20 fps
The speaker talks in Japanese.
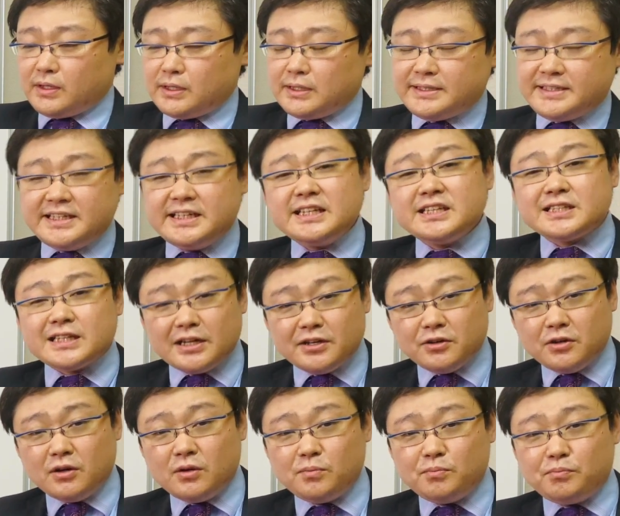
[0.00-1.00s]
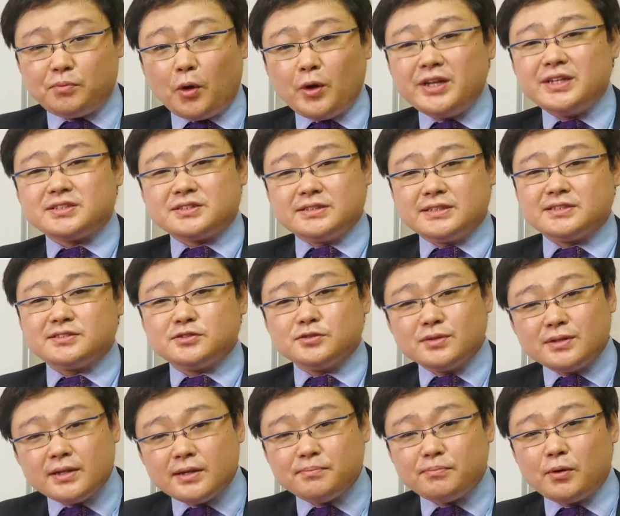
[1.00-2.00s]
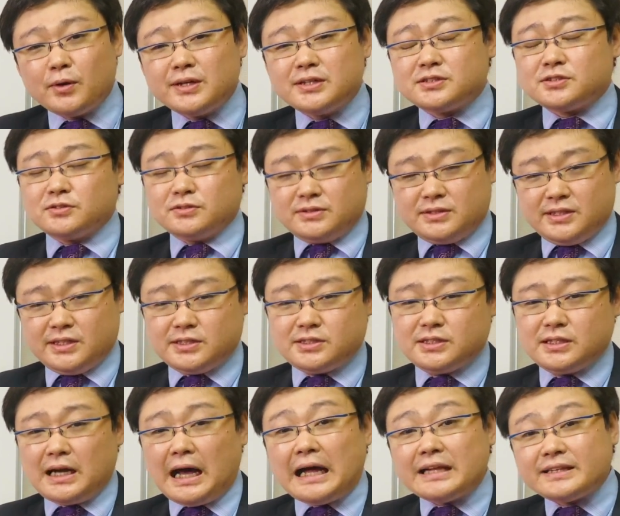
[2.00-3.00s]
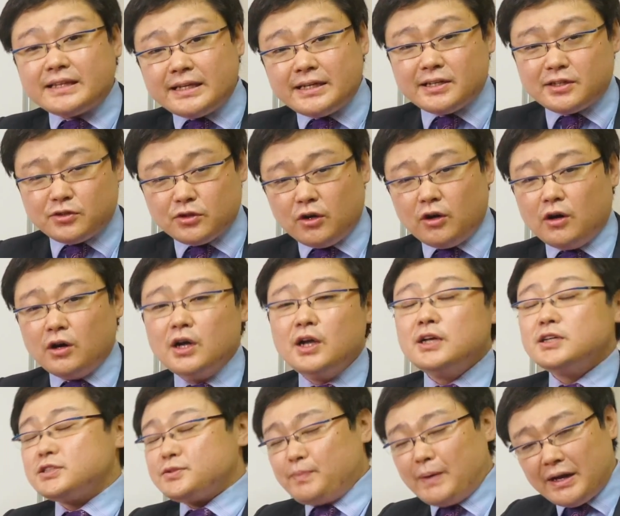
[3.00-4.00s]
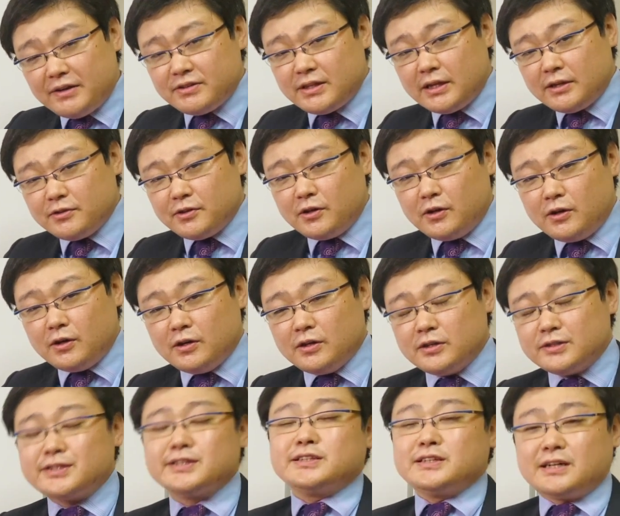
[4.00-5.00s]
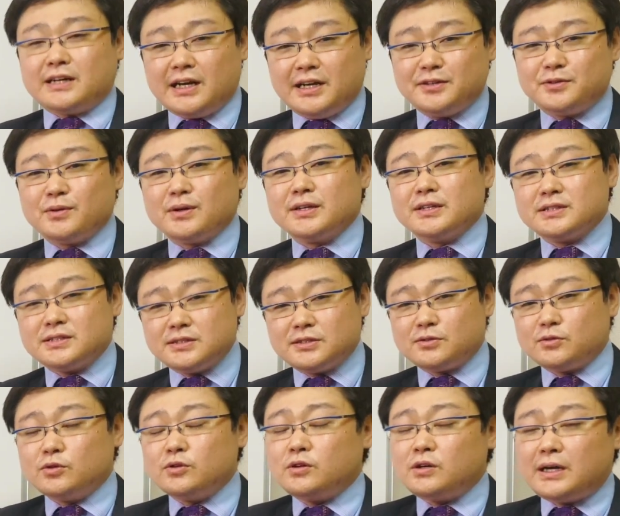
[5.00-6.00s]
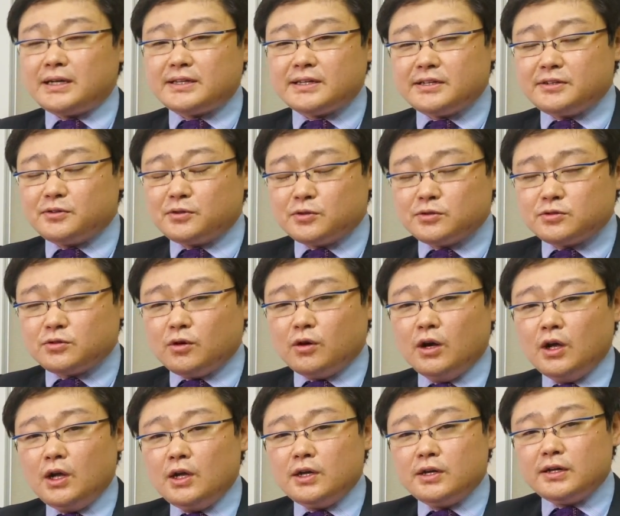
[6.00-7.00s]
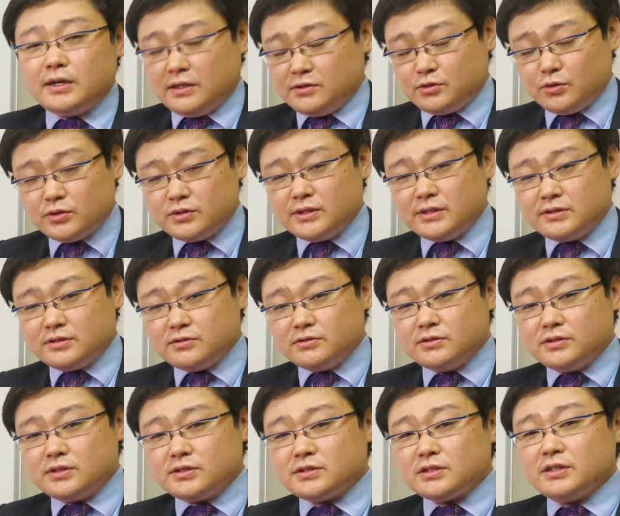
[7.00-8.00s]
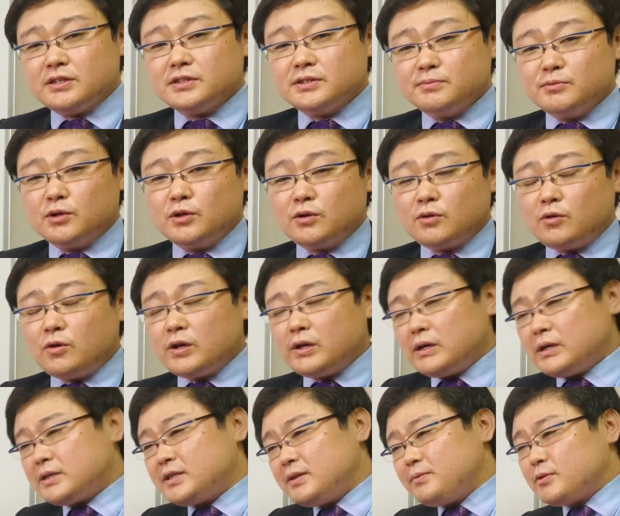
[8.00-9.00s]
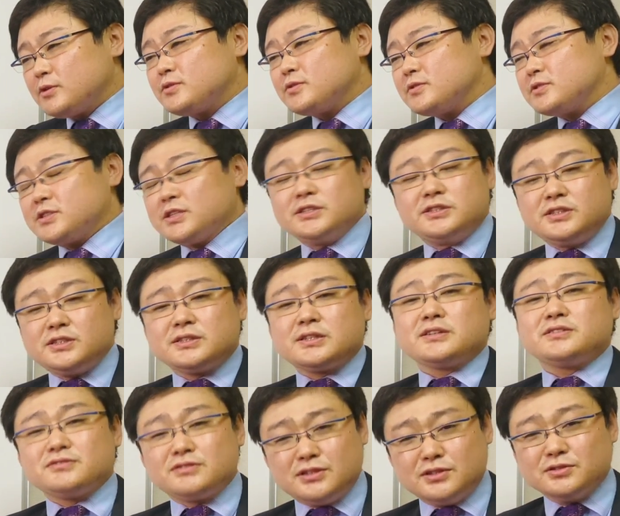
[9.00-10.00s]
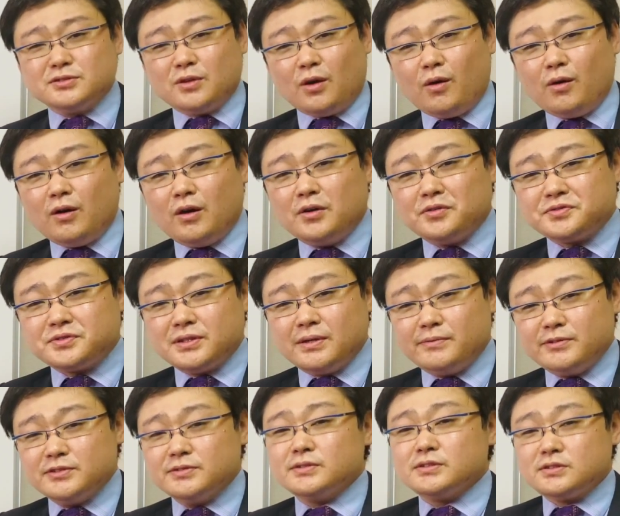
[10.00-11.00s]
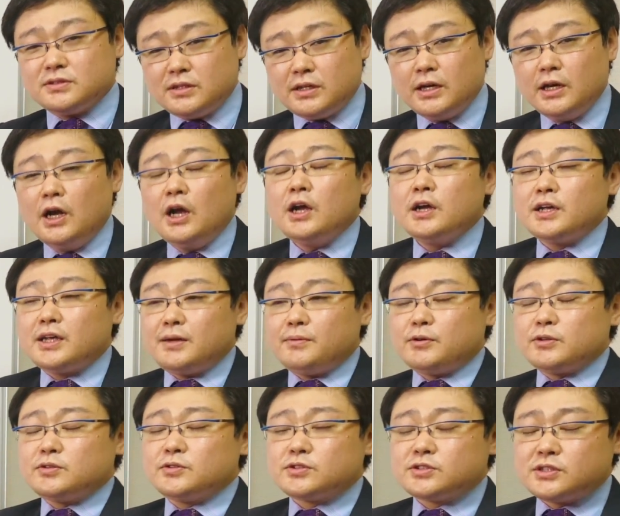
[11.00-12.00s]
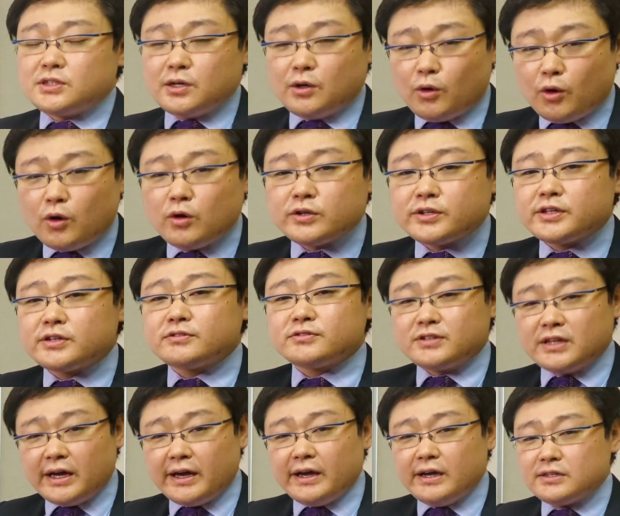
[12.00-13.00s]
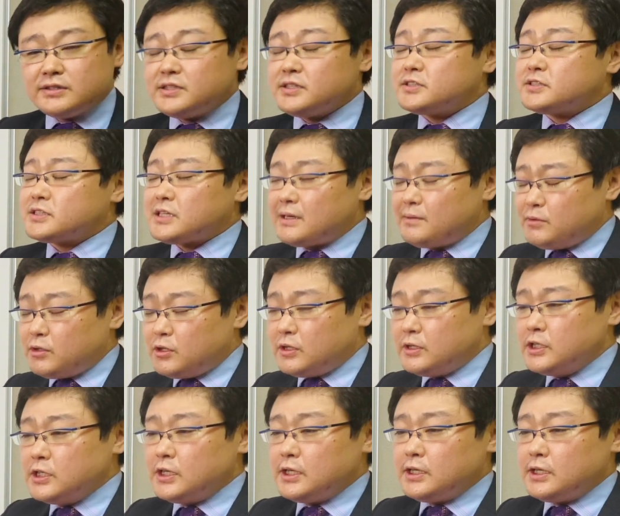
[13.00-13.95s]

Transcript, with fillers: ギリシャのポリスですよねポリスの政治アテネとスパルタの戦いとかですねこの辺りのことを想定するんですけれどもこれは規模として小さすぎると福山言うんですね規模として大きくてでしかも